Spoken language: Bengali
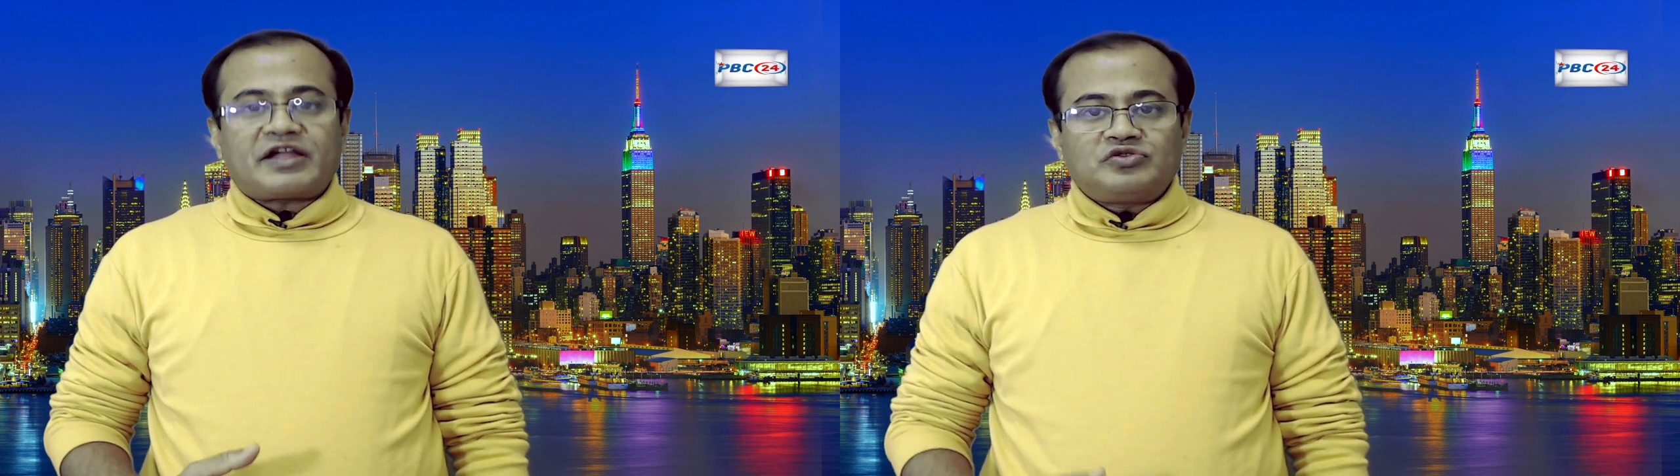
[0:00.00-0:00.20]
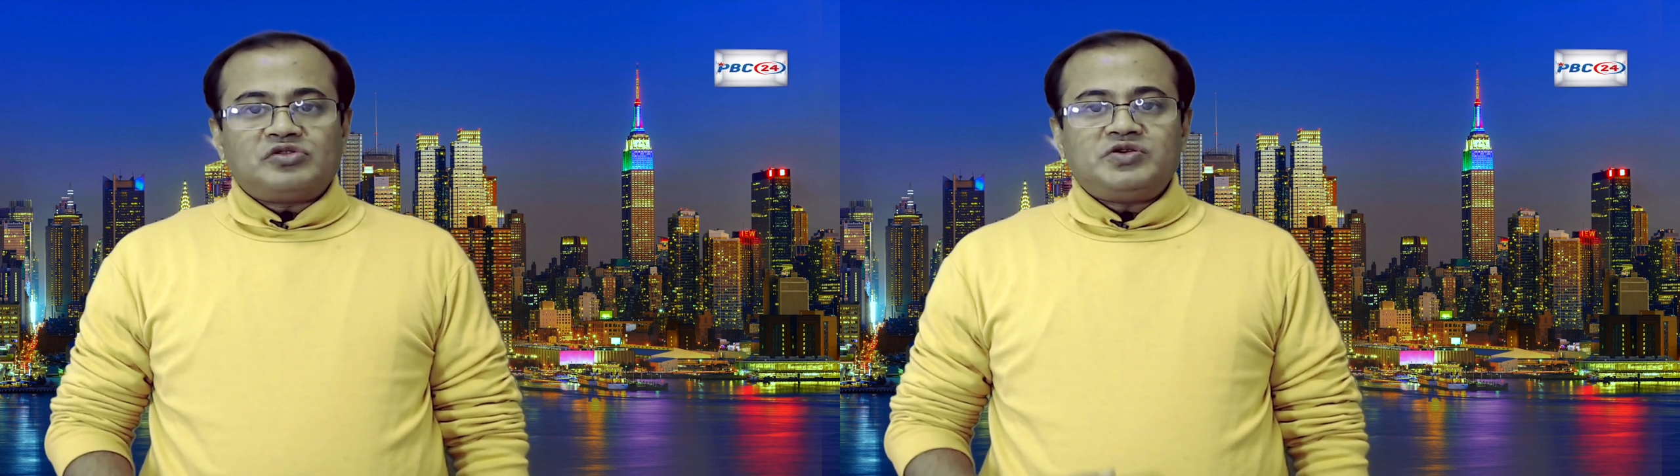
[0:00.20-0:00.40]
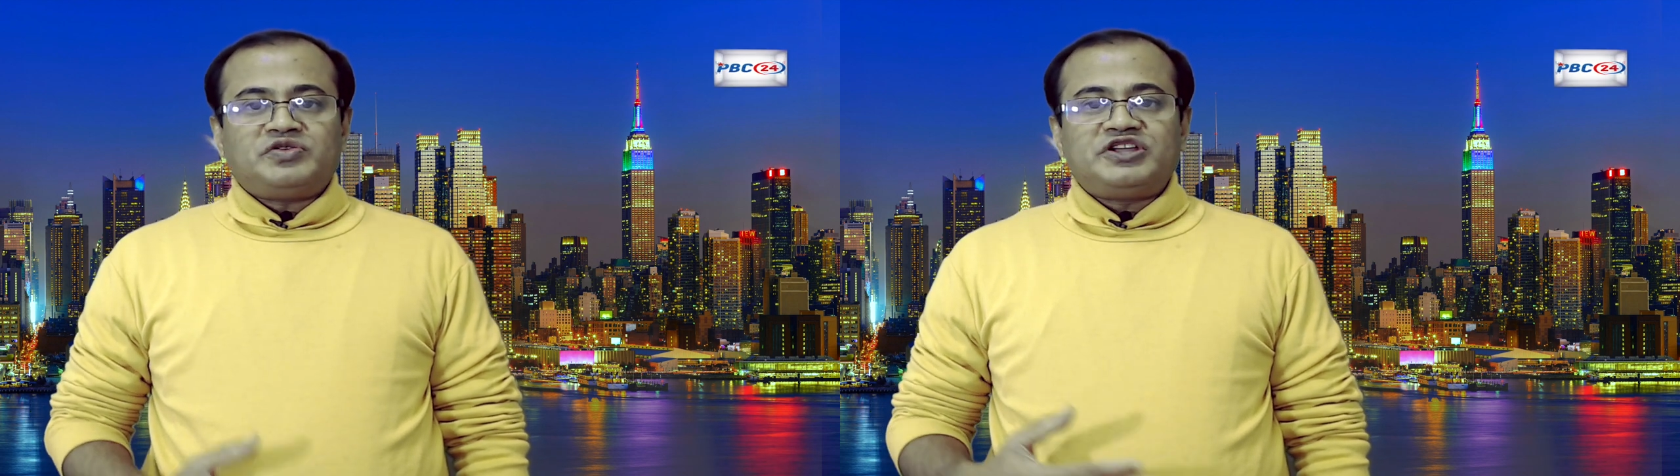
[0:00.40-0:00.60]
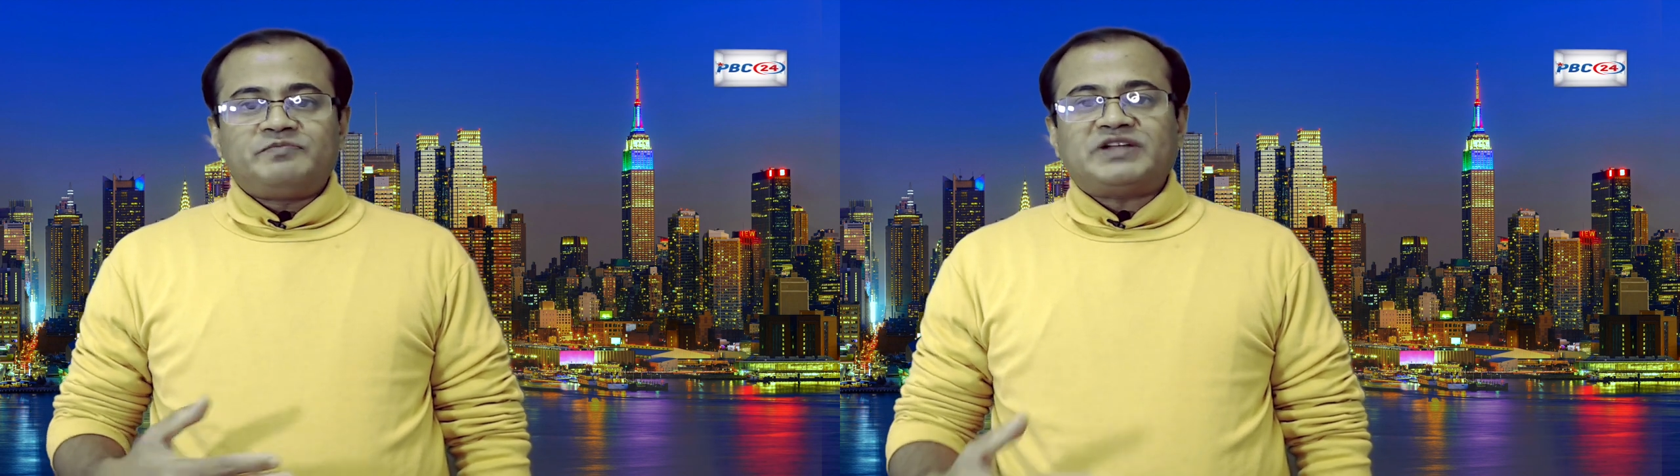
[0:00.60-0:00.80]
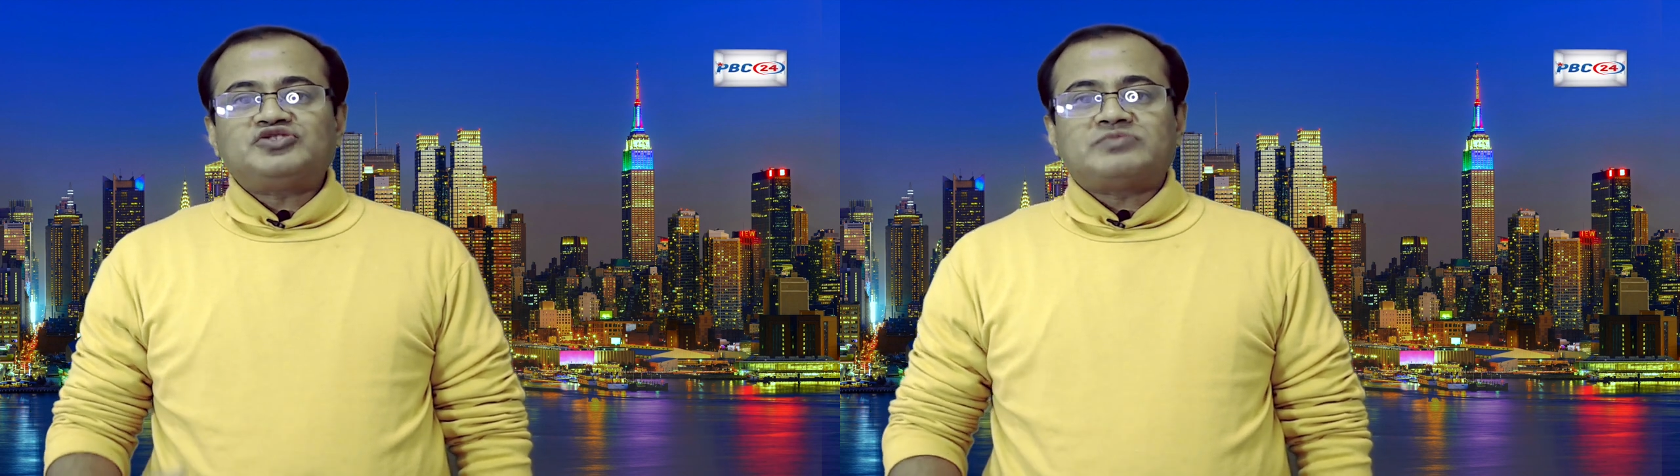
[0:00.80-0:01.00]
একদলীয়
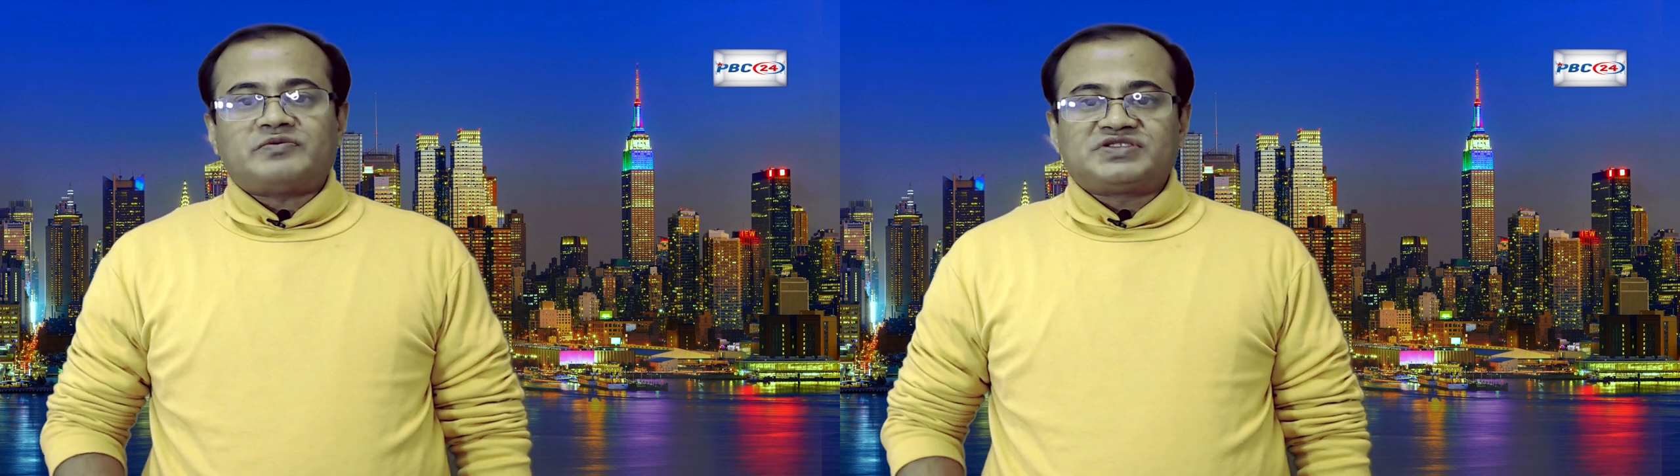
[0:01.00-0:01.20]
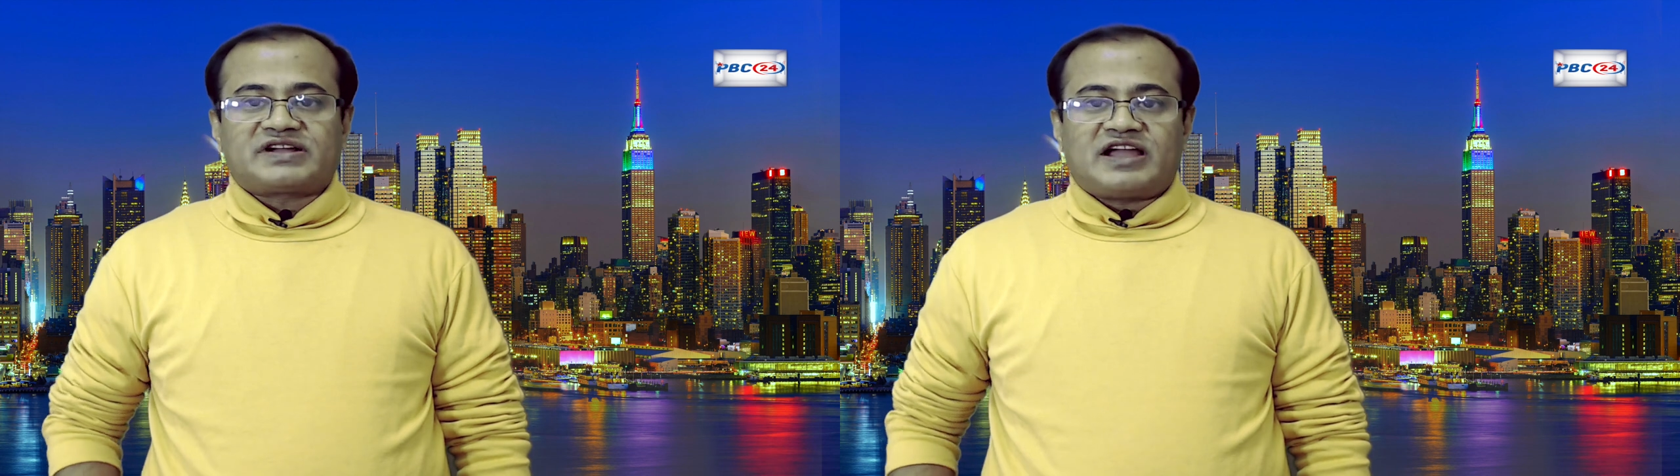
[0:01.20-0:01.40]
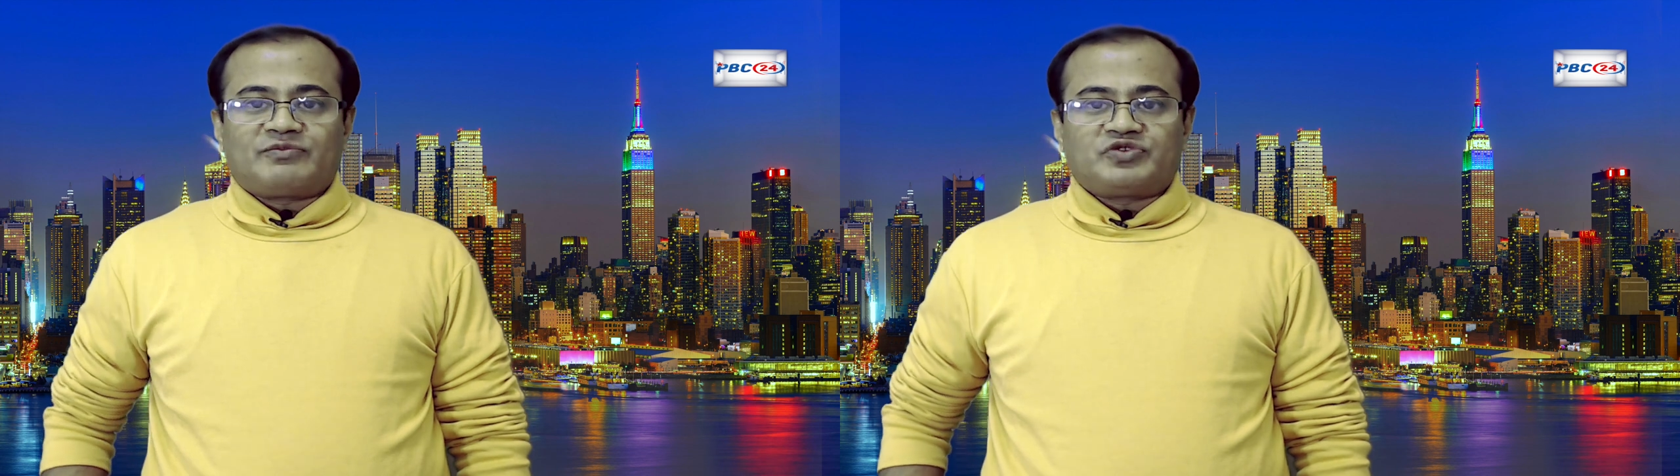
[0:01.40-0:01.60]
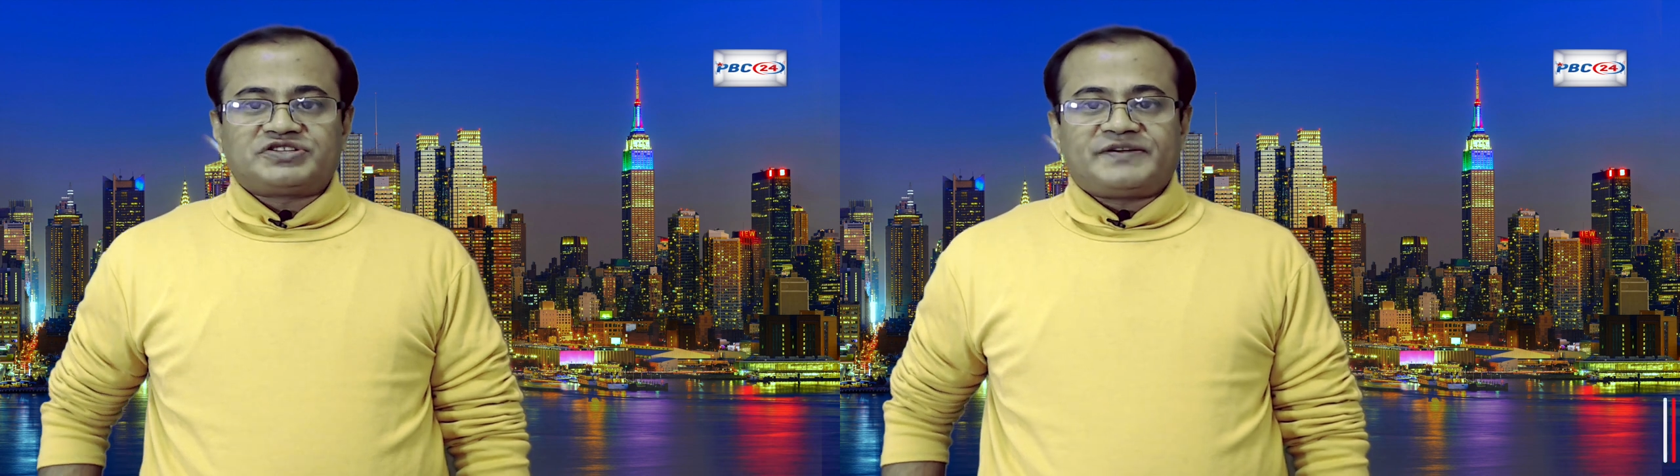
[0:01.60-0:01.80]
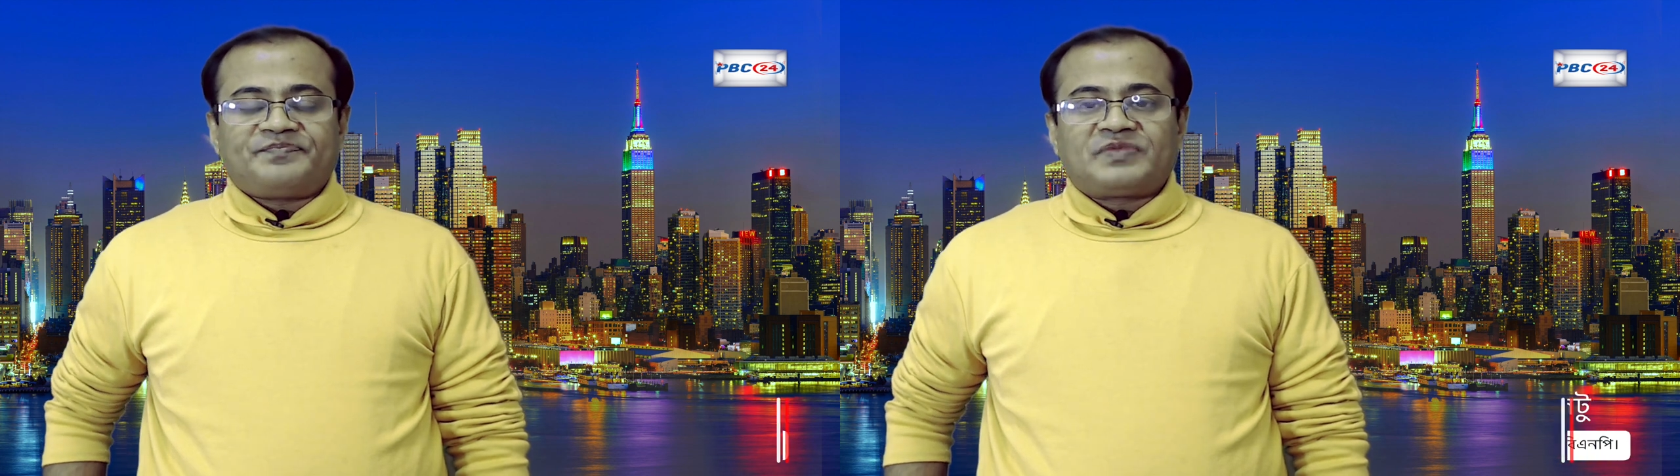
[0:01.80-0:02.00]
নির্বাচন ব্যবস্থা কায়েম করেছে